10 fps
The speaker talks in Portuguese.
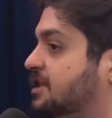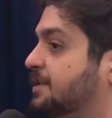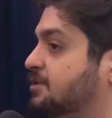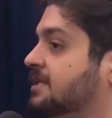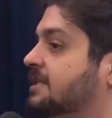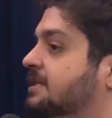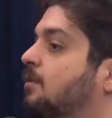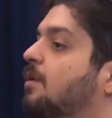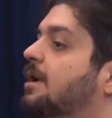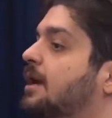As pessoas
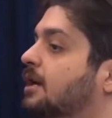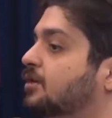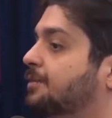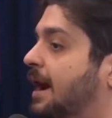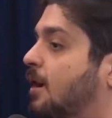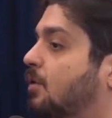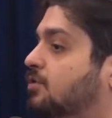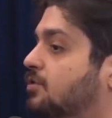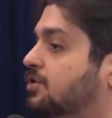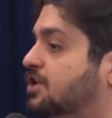estão olhando para
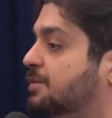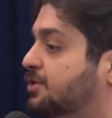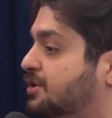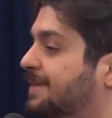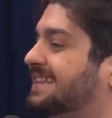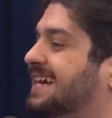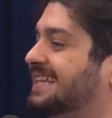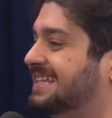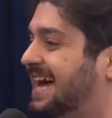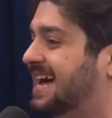outros tipos de
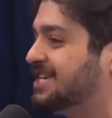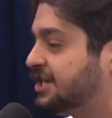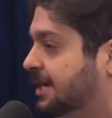mentalidade